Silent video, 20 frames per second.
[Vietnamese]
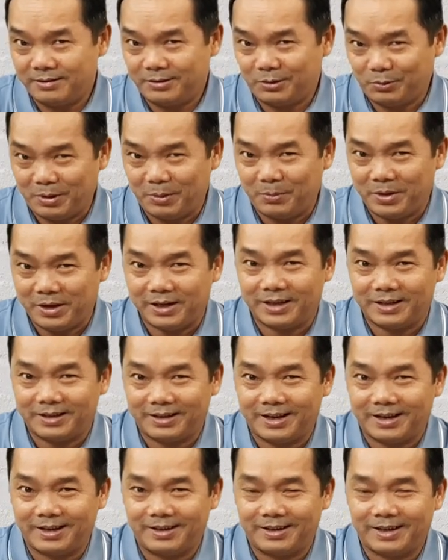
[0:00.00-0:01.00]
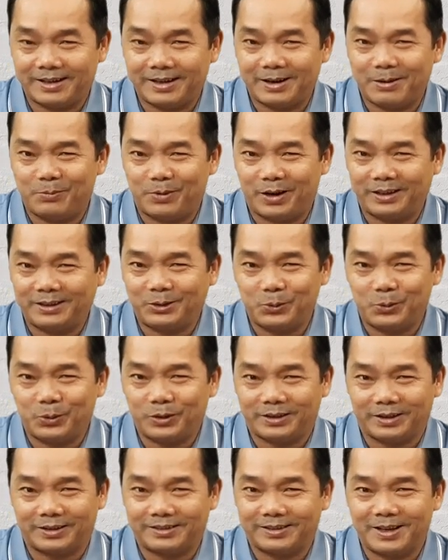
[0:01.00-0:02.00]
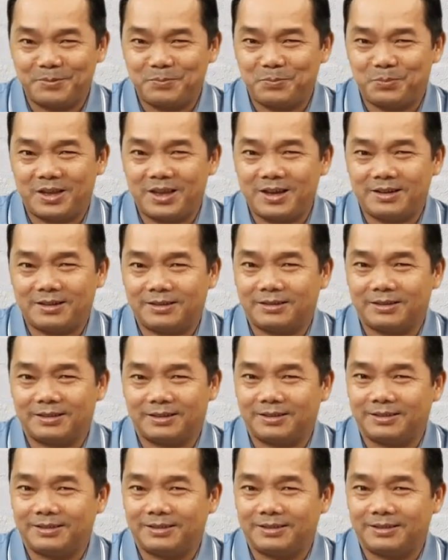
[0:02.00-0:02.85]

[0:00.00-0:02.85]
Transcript: Chúng ta biết là không phải Chúa trực tiếp giết